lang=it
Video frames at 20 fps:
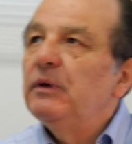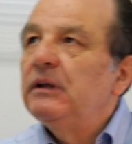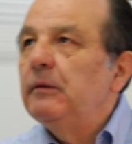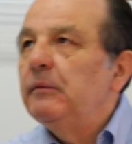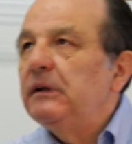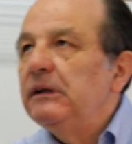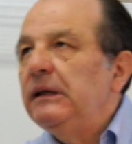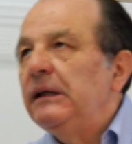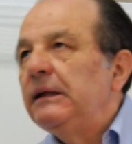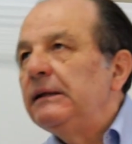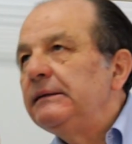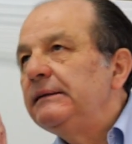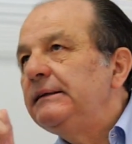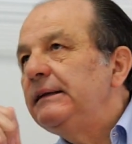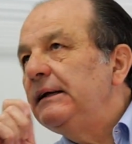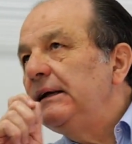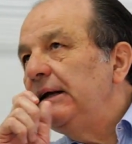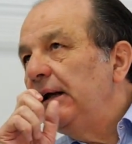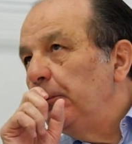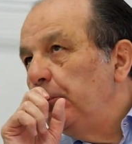Anna Maria,
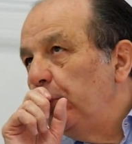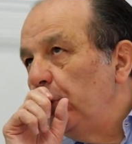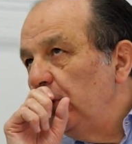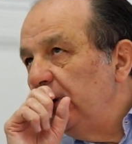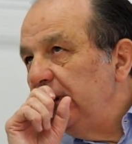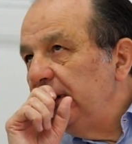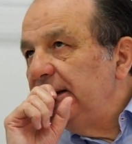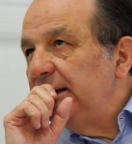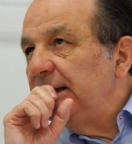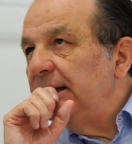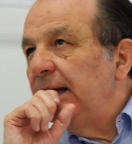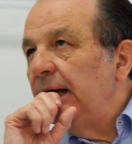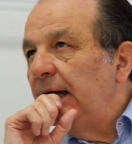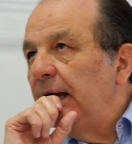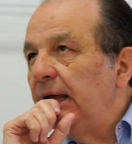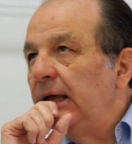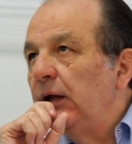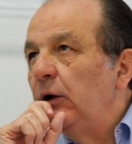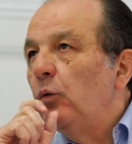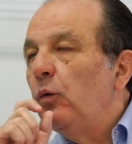della
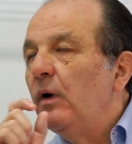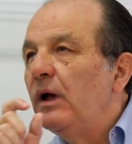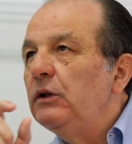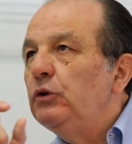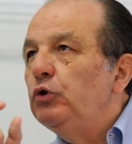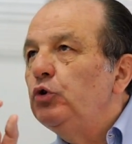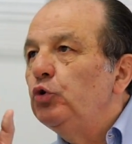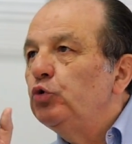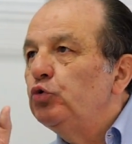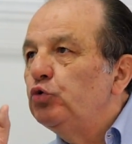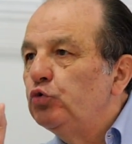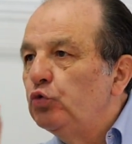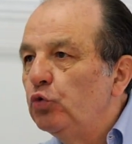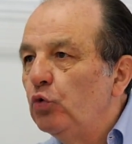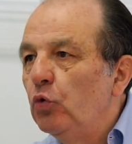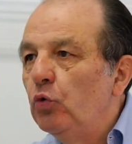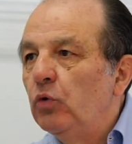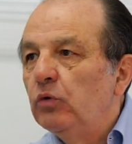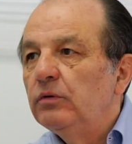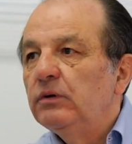politica è quando
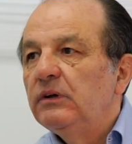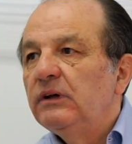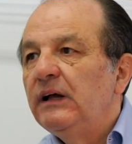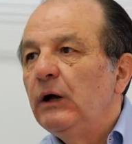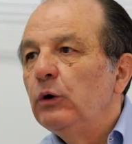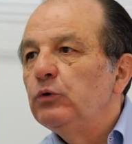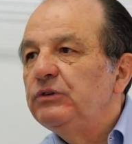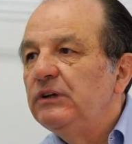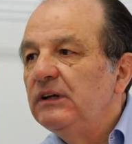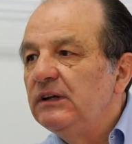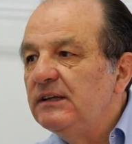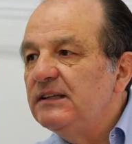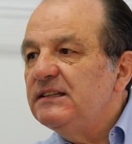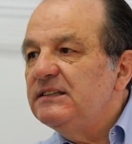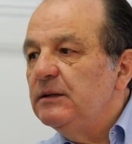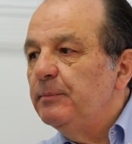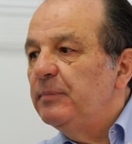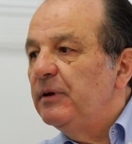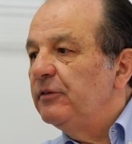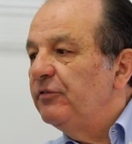tu la
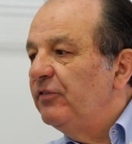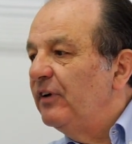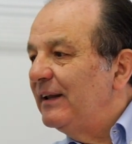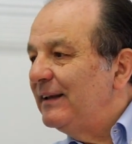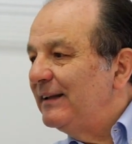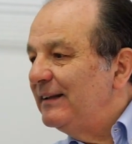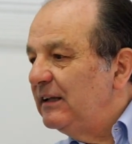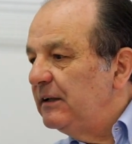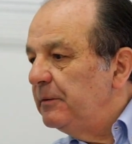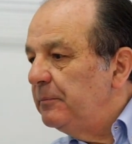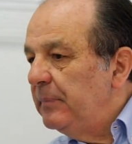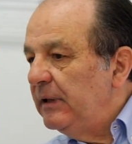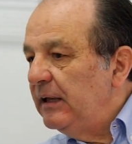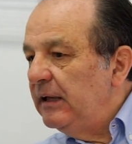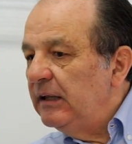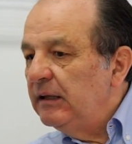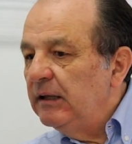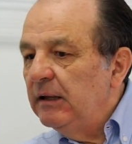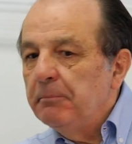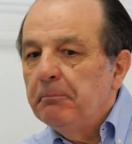utilizzi per fare del
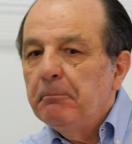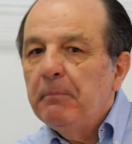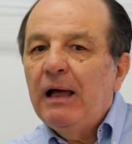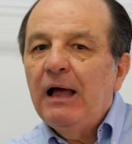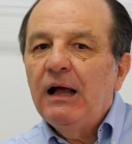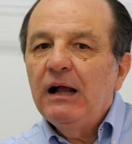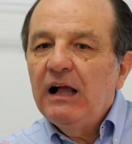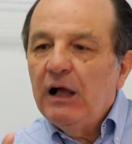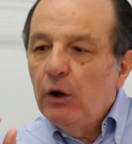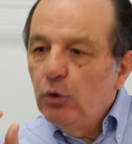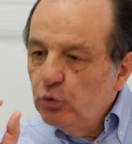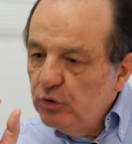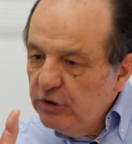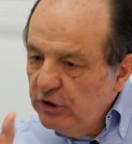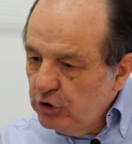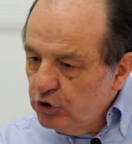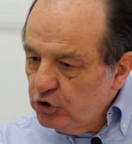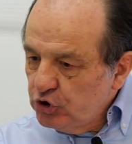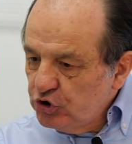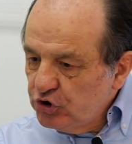bene, ma la
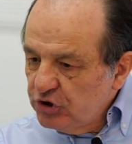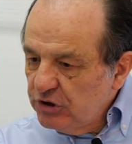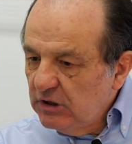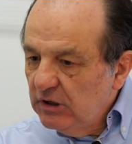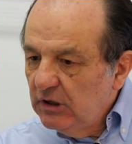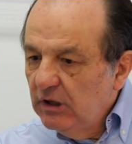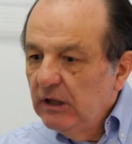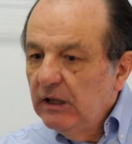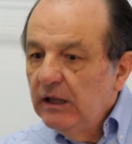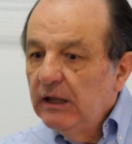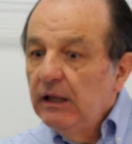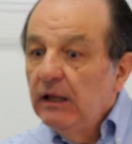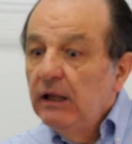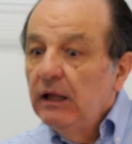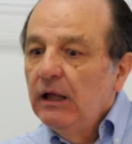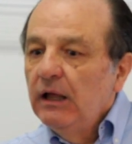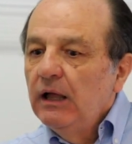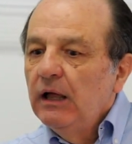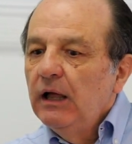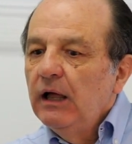unisci
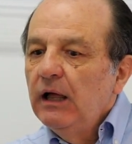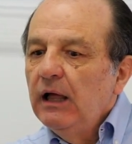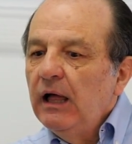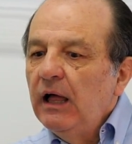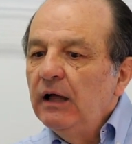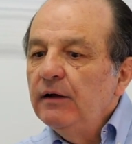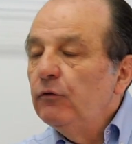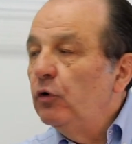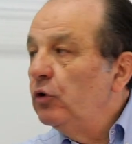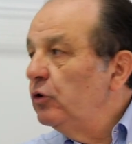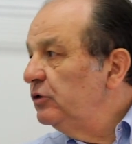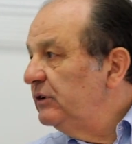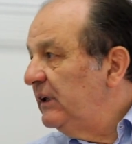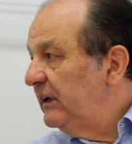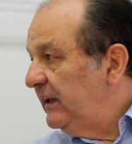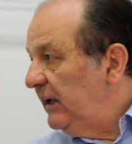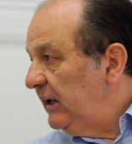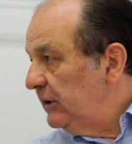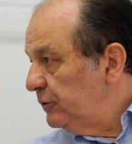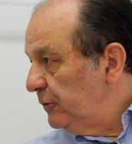al
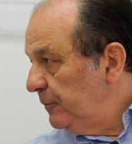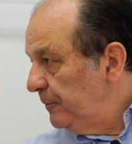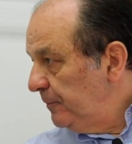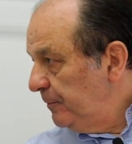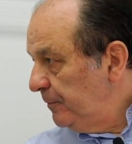volontariato.